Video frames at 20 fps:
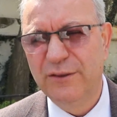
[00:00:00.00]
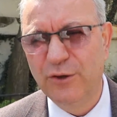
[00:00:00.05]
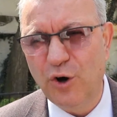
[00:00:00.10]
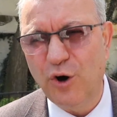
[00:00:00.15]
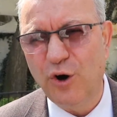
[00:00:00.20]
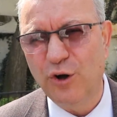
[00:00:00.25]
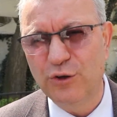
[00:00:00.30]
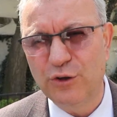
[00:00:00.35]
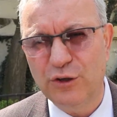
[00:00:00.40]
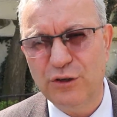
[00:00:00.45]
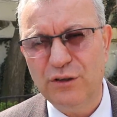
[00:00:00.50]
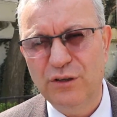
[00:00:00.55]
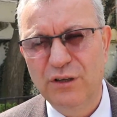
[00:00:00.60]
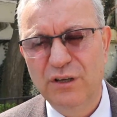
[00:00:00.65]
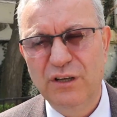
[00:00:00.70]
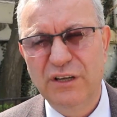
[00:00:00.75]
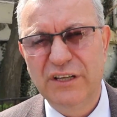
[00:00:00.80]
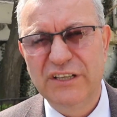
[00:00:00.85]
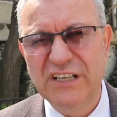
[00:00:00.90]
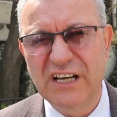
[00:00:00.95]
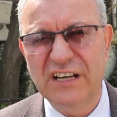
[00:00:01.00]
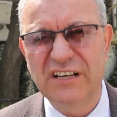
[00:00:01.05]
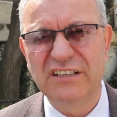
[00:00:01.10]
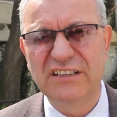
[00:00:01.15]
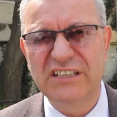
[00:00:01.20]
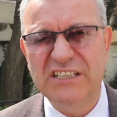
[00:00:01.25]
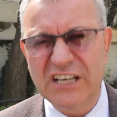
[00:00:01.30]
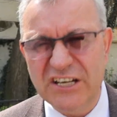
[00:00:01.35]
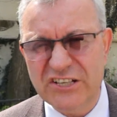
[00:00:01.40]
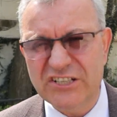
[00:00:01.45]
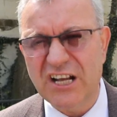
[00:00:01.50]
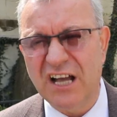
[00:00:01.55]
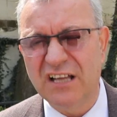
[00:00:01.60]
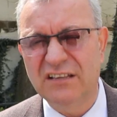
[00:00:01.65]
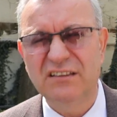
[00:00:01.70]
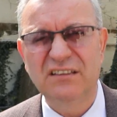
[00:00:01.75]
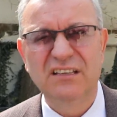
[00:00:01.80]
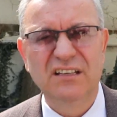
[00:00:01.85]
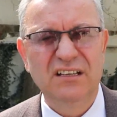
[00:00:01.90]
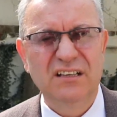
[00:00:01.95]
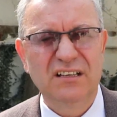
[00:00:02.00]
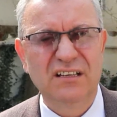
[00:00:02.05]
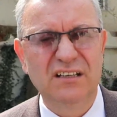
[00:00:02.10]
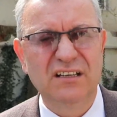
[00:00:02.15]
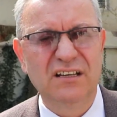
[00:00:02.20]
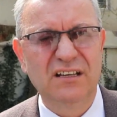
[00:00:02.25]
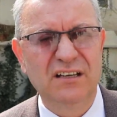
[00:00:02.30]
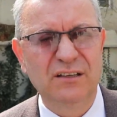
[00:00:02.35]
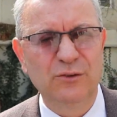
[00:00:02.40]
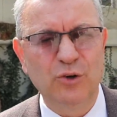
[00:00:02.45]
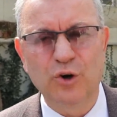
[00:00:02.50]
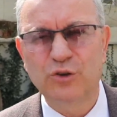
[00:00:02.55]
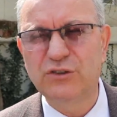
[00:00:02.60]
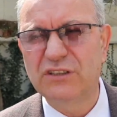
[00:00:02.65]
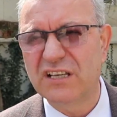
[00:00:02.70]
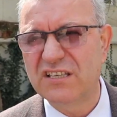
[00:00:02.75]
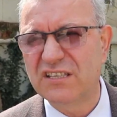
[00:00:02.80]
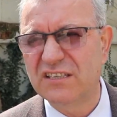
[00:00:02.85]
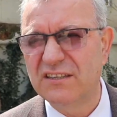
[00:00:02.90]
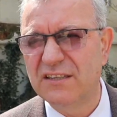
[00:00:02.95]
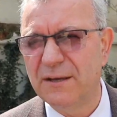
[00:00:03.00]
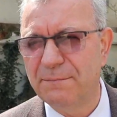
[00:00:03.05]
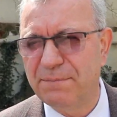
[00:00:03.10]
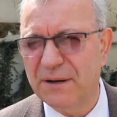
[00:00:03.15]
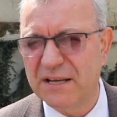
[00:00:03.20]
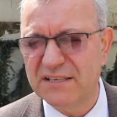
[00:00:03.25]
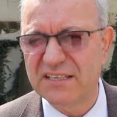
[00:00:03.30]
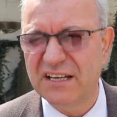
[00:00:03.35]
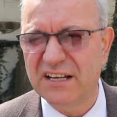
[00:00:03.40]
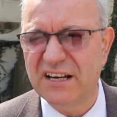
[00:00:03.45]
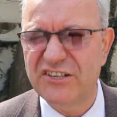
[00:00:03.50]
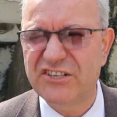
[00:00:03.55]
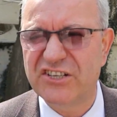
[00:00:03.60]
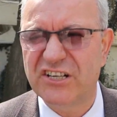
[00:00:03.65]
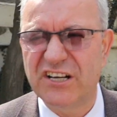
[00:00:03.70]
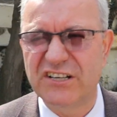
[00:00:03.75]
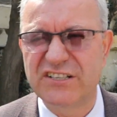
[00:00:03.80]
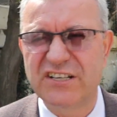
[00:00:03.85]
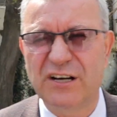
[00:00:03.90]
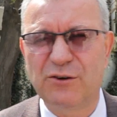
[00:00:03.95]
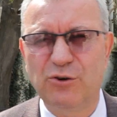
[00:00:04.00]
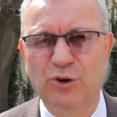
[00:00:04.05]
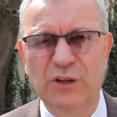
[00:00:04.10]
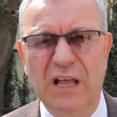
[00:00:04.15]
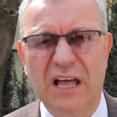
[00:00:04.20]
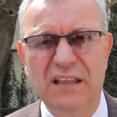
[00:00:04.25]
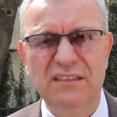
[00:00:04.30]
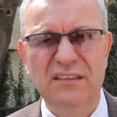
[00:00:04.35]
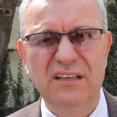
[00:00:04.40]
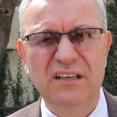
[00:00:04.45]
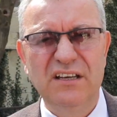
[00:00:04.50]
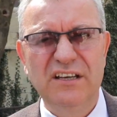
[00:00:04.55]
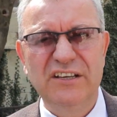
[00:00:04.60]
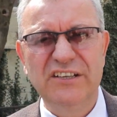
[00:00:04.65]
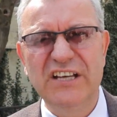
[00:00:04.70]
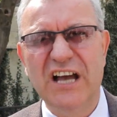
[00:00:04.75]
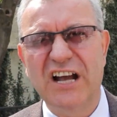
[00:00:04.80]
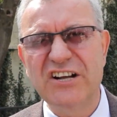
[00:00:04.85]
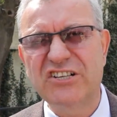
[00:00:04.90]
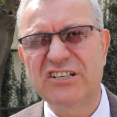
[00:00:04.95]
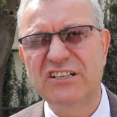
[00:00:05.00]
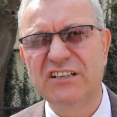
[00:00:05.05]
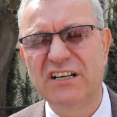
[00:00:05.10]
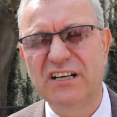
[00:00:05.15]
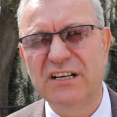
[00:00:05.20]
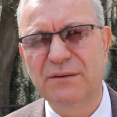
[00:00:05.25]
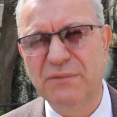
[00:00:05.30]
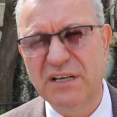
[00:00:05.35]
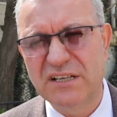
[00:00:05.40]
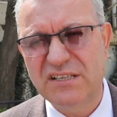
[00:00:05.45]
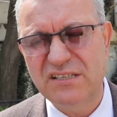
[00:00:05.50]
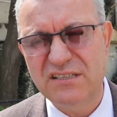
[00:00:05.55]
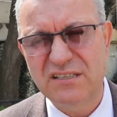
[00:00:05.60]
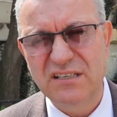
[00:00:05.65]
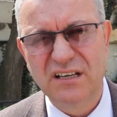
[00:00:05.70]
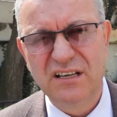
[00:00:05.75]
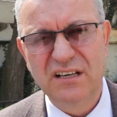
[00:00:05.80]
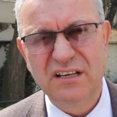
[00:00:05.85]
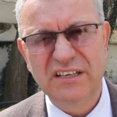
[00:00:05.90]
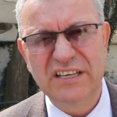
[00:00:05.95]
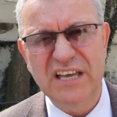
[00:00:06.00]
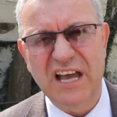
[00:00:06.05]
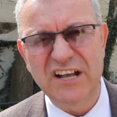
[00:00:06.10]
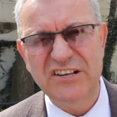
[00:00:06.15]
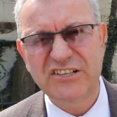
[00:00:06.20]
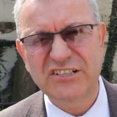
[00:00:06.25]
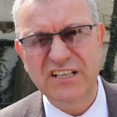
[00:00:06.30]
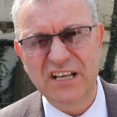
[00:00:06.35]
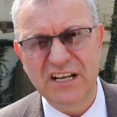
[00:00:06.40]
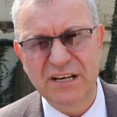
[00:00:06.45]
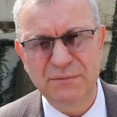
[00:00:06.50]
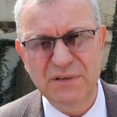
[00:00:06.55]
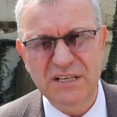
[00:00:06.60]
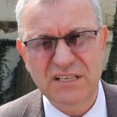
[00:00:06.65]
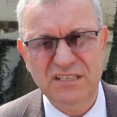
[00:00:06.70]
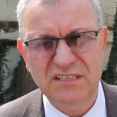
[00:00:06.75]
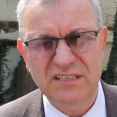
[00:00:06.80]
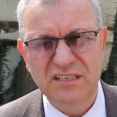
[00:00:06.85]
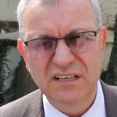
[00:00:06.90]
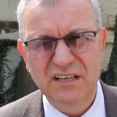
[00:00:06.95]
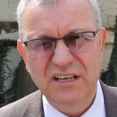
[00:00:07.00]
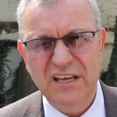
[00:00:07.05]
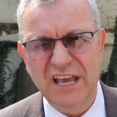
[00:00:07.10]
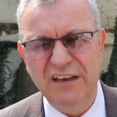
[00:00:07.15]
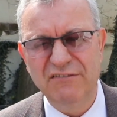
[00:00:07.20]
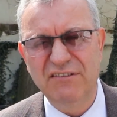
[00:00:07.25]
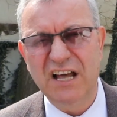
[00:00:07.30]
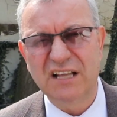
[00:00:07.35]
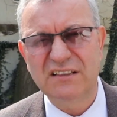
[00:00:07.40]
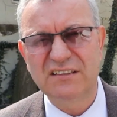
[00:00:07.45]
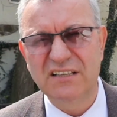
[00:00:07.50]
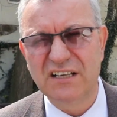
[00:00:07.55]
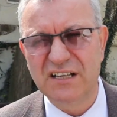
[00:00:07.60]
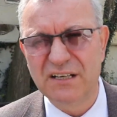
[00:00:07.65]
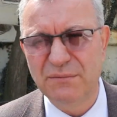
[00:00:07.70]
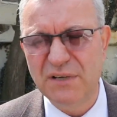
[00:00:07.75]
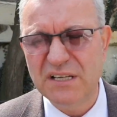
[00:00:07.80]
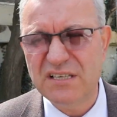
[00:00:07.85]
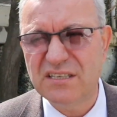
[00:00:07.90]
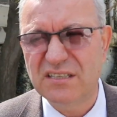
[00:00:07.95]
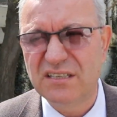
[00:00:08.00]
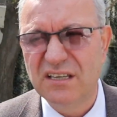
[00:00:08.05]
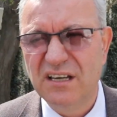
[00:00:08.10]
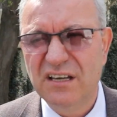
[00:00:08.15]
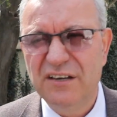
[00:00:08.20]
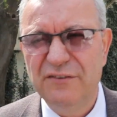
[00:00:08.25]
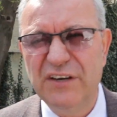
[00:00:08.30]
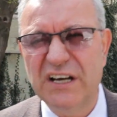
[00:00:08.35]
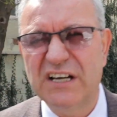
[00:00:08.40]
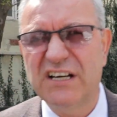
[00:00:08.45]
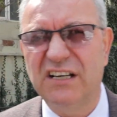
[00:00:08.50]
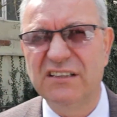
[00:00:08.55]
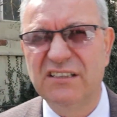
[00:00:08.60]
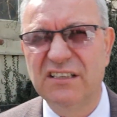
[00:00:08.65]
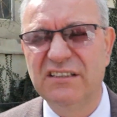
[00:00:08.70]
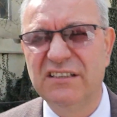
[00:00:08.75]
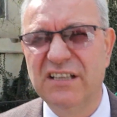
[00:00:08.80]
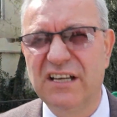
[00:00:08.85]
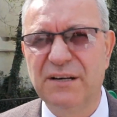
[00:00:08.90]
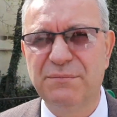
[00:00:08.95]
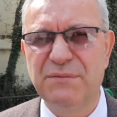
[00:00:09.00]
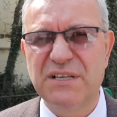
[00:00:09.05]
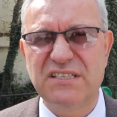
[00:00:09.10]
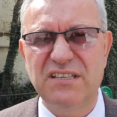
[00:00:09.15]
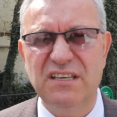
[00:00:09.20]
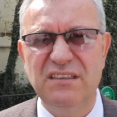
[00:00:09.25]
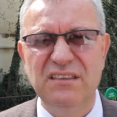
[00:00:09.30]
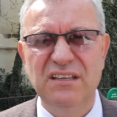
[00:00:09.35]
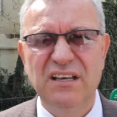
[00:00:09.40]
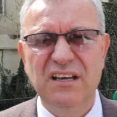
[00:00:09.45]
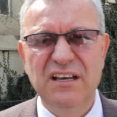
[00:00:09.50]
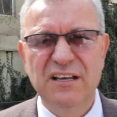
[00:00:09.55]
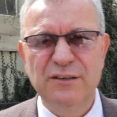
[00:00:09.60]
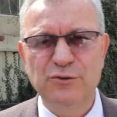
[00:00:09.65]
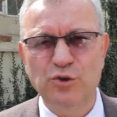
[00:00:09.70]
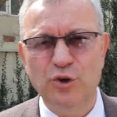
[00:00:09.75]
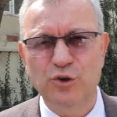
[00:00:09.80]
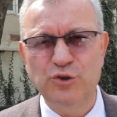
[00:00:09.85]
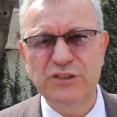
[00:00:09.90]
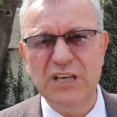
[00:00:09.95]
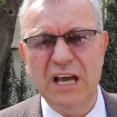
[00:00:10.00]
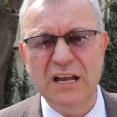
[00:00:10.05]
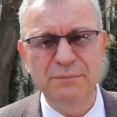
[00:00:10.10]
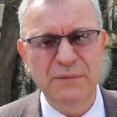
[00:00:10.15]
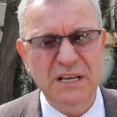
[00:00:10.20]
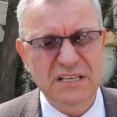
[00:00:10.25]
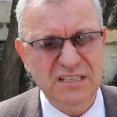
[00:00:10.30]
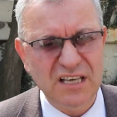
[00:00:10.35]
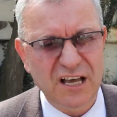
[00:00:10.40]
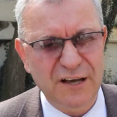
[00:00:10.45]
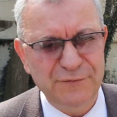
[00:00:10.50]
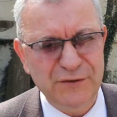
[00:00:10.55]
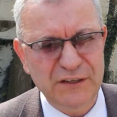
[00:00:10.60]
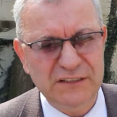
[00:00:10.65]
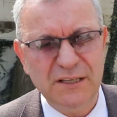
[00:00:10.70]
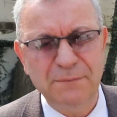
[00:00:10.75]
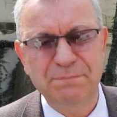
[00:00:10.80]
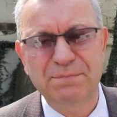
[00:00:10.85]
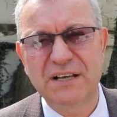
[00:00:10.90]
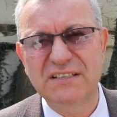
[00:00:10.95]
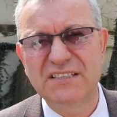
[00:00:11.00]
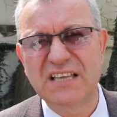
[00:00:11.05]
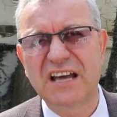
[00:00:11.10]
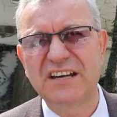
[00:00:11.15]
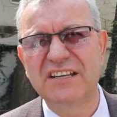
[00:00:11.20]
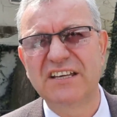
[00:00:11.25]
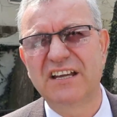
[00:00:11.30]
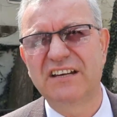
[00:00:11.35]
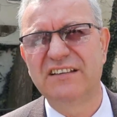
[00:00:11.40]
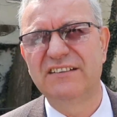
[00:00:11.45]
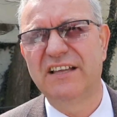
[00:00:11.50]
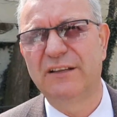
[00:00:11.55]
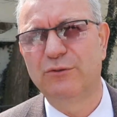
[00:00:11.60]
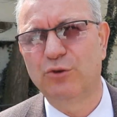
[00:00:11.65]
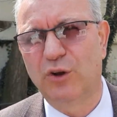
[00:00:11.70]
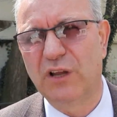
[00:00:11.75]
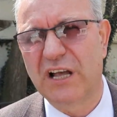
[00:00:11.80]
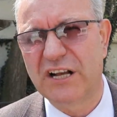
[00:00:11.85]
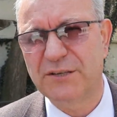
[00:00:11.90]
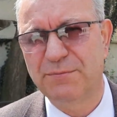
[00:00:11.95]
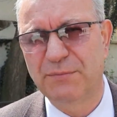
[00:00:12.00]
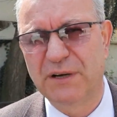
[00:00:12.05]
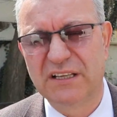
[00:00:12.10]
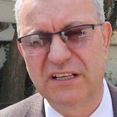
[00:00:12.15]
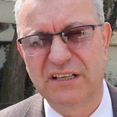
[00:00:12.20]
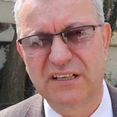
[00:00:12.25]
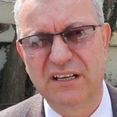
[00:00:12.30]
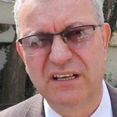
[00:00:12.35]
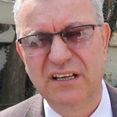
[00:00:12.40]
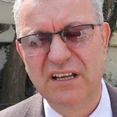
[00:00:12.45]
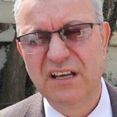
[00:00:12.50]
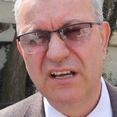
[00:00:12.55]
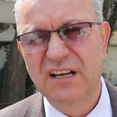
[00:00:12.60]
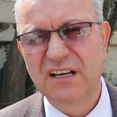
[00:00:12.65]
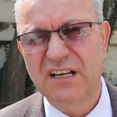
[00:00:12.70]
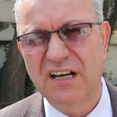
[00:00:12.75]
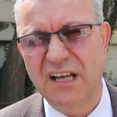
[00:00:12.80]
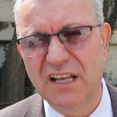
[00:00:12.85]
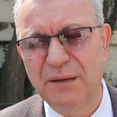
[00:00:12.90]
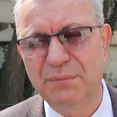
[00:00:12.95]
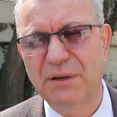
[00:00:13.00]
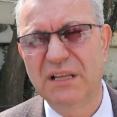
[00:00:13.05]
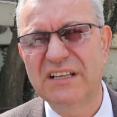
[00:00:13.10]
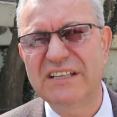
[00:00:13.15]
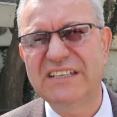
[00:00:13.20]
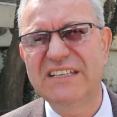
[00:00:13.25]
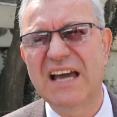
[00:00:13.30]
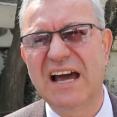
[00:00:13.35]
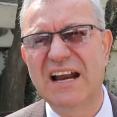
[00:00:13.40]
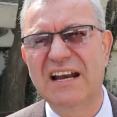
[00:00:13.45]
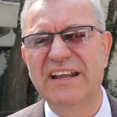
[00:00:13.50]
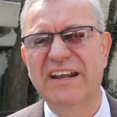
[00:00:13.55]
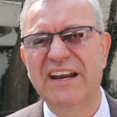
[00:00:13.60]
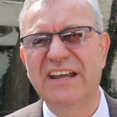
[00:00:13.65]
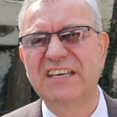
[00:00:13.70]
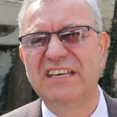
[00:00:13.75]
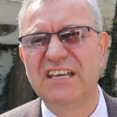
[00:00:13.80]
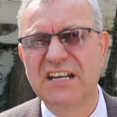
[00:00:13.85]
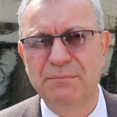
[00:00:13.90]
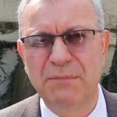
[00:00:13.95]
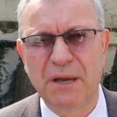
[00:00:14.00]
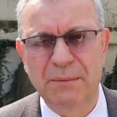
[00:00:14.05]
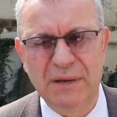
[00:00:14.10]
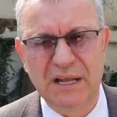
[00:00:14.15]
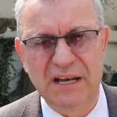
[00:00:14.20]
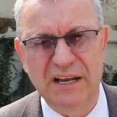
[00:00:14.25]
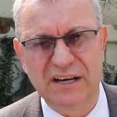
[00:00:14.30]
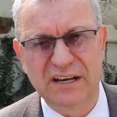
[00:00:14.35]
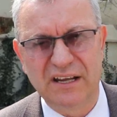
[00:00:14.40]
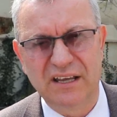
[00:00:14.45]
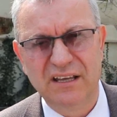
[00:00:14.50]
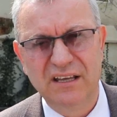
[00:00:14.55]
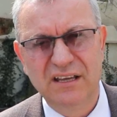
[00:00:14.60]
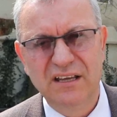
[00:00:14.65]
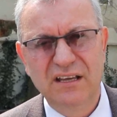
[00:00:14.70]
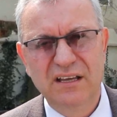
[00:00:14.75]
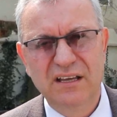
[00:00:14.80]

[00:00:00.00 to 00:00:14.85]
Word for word: Ne olur yarın Keşan e, noktasında pazara çıkacak olan yaşlılarımız, gençlerimiz, evlatlarımız ve kadınlarımızın sosyal mesafede pazar yerinde dolaşmaları, kalabalık yerlere girmemeleri.